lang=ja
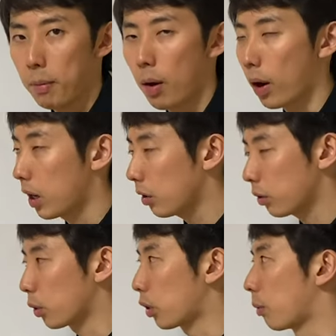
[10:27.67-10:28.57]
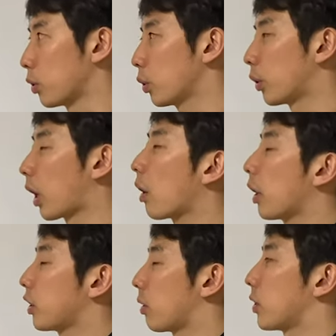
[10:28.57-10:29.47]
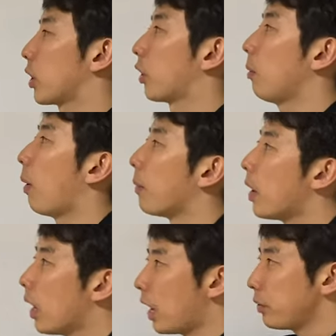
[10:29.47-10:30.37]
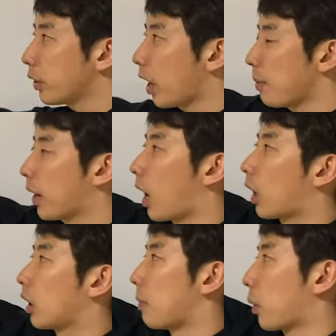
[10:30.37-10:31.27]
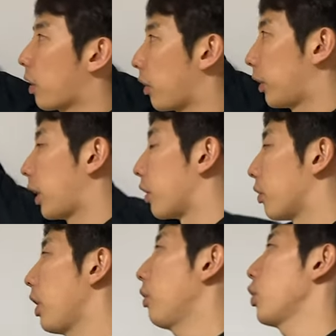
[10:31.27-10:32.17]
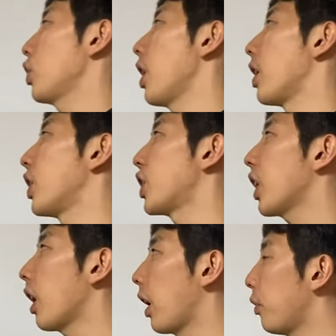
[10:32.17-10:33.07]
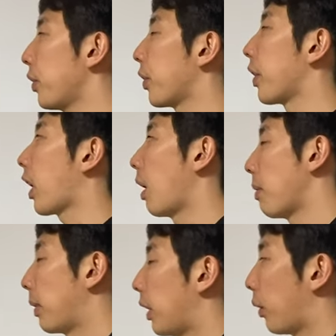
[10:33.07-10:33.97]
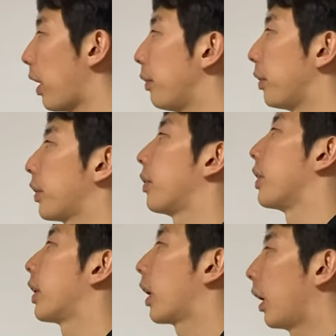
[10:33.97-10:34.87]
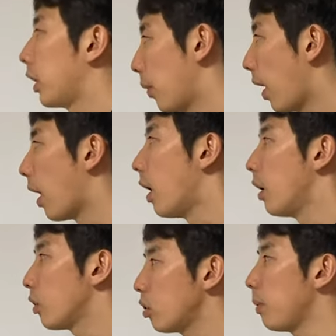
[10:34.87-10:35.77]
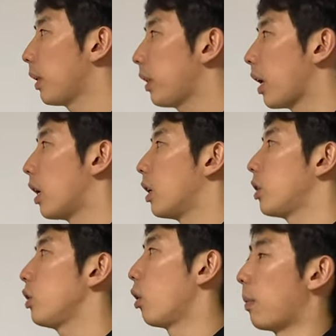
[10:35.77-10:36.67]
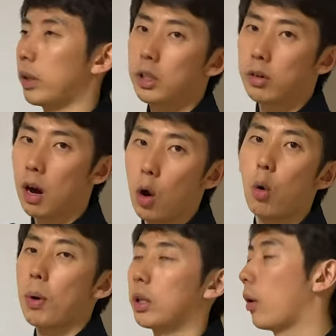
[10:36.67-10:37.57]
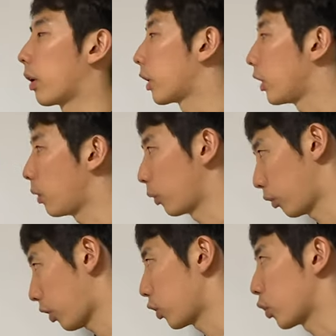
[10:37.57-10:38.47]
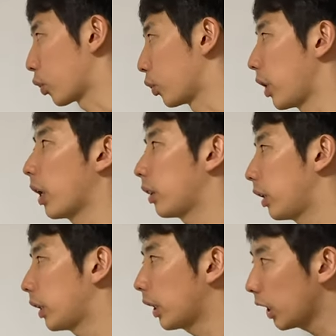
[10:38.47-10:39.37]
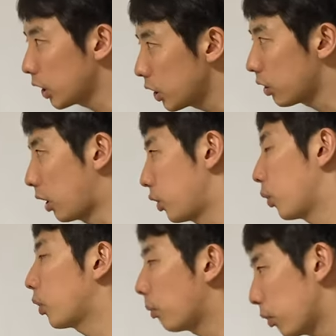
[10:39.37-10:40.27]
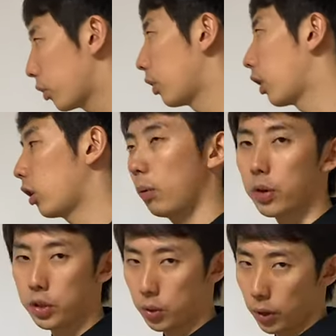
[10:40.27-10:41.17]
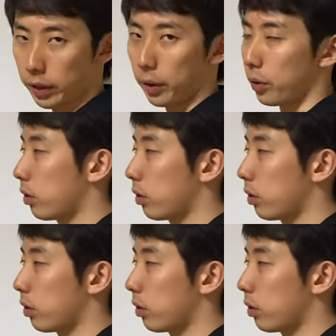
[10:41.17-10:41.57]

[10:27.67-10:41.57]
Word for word: まあ、わかりやすく言ってもちょっと長くなっちゃいましたけども、n 回目が赤玉、これは絶対ですね。そして、1から n-1 回目までの n-1 回では、すべて白または青または黄色の3色であって、ただし3色とも少なくとも一度は出る。